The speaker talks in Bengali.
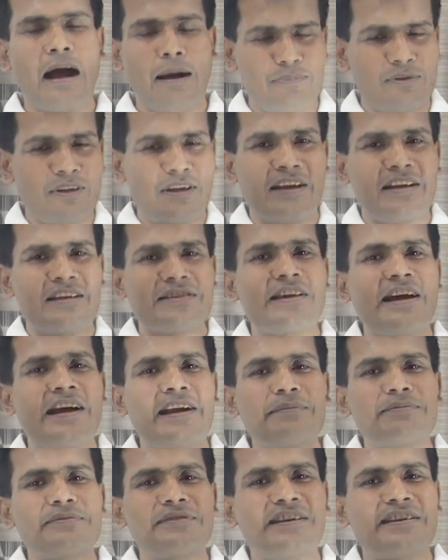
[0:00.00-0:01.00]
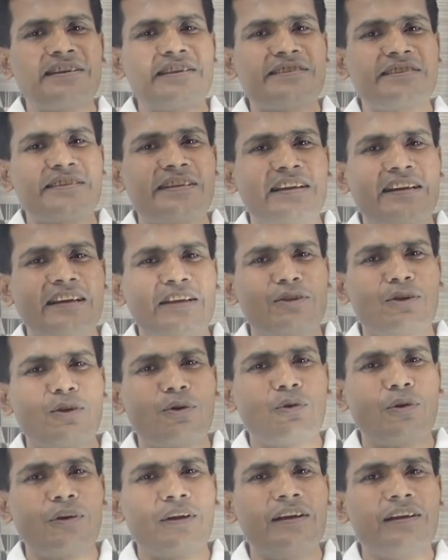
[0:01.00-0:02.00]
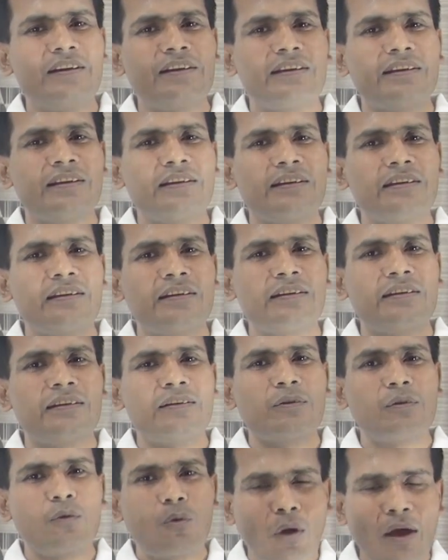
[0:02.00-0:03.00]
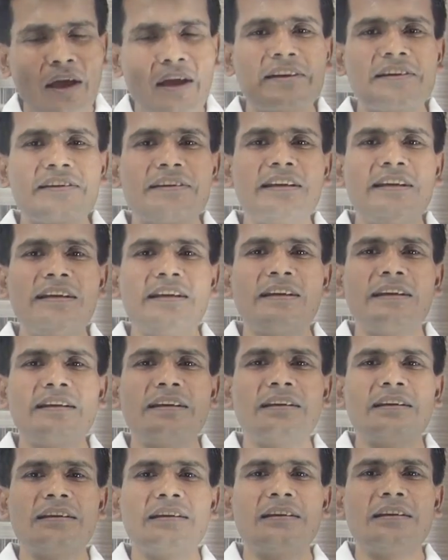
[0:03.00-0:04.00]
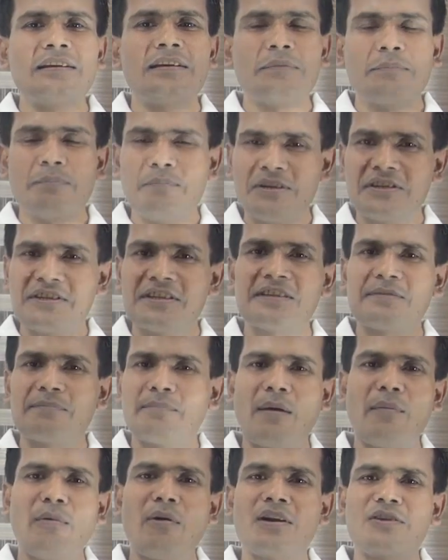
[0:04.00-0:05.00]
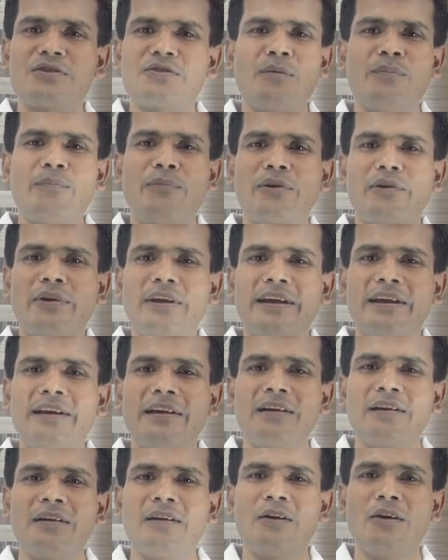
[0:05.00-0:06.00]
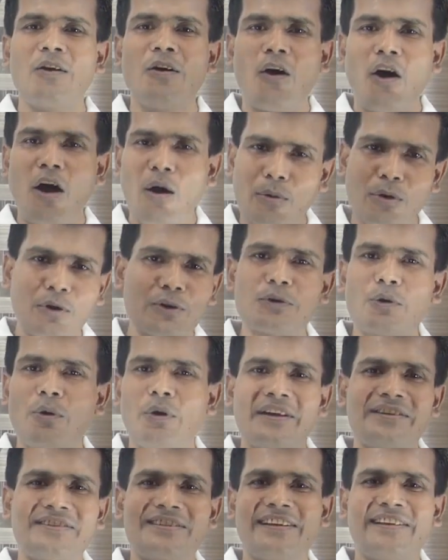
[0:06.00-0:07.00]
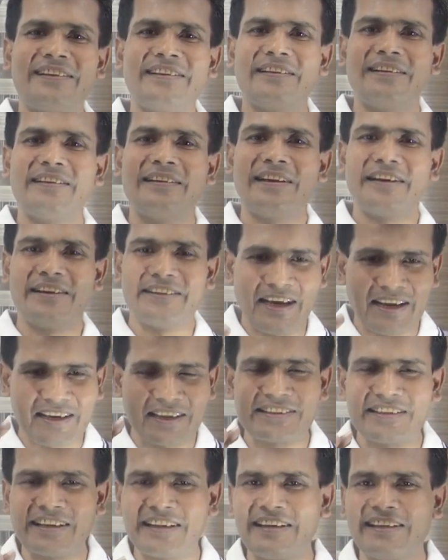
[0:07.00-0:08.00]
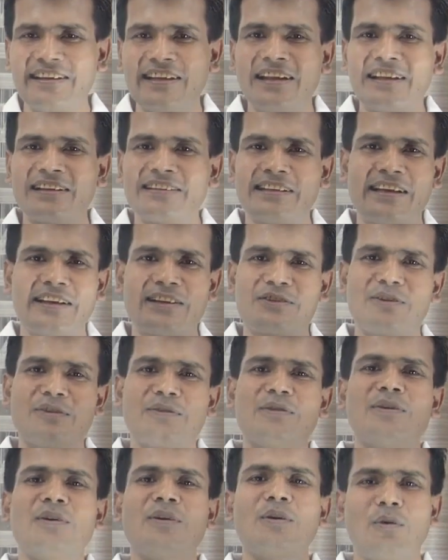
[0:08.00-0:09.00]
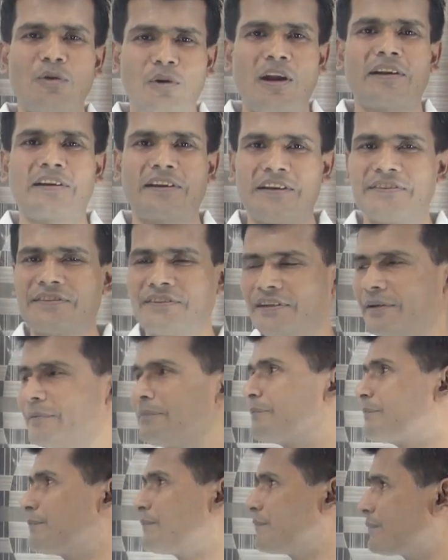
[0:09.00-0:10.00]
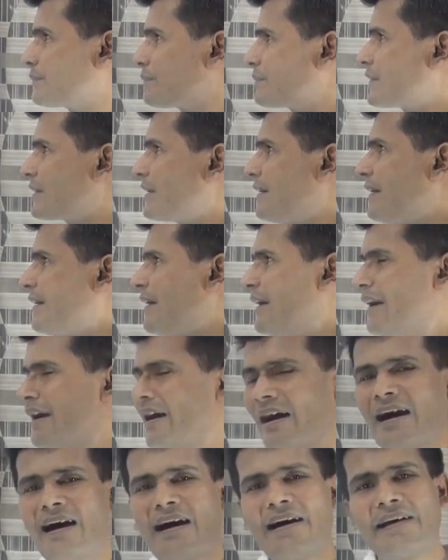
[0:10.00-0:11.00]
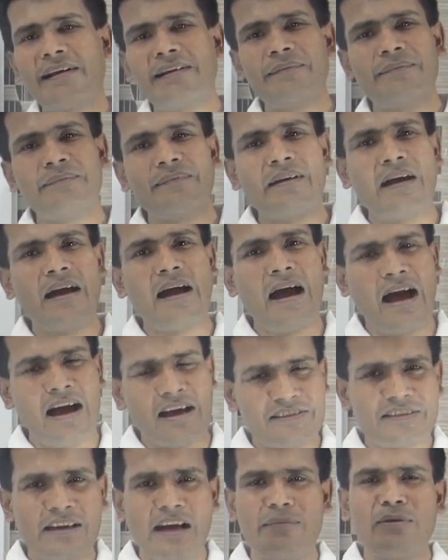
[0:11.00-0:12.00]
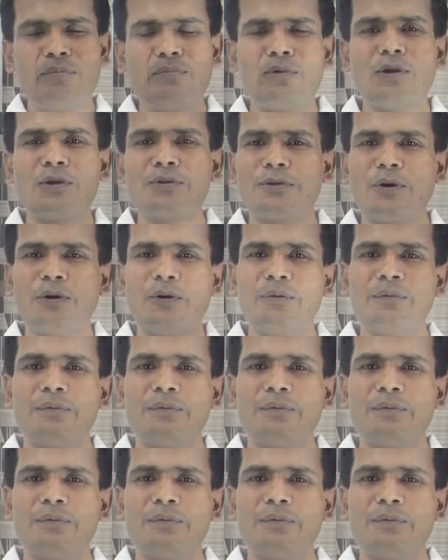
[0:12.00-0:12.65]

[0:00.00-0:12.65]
আপনারা এসআরএফ সেন্টেন্সকে কেন্দ্র করে কয়েকটি বিশেষ ব্যবহার সম্পর্কে অবগত হয়েছেন ডাইরেক্ট থেকে ইনডাইরেক্ট ন্যারেশন করার ক্ষেত্রে আর আজ আমি মূলত